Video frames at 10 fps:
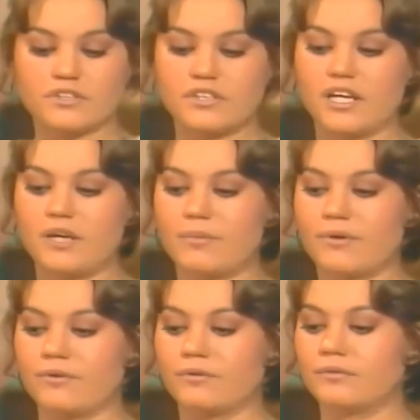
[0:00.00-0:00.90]
Pues sí,
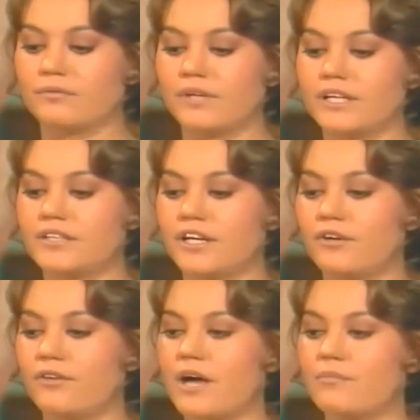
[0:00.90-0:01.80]
pero es
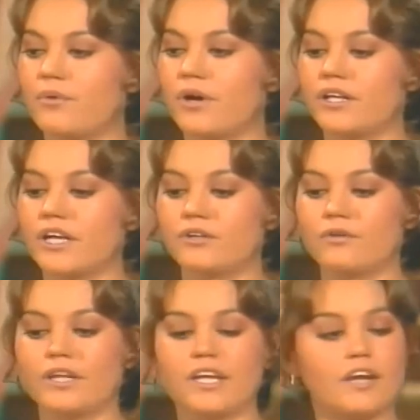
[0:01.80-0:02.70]
que no dan por ella
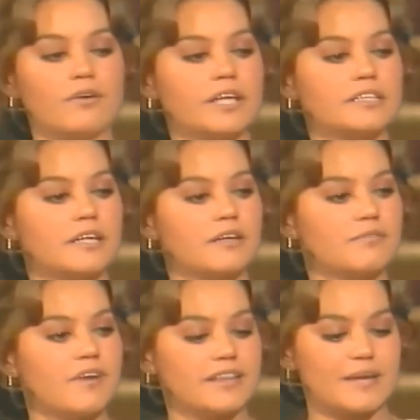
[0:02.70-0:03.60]
todo el dinero que
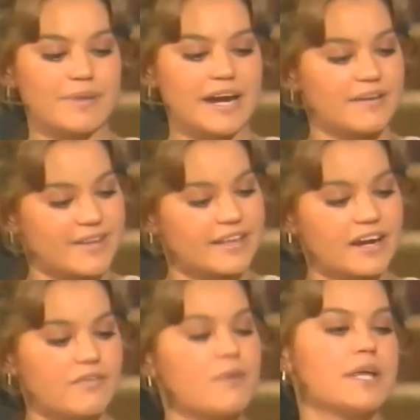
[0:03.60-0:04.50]
hace falta para
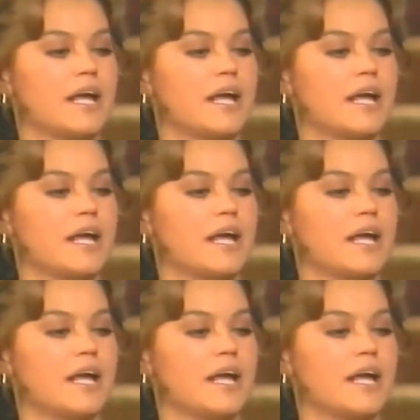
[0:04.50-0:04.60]
levantar la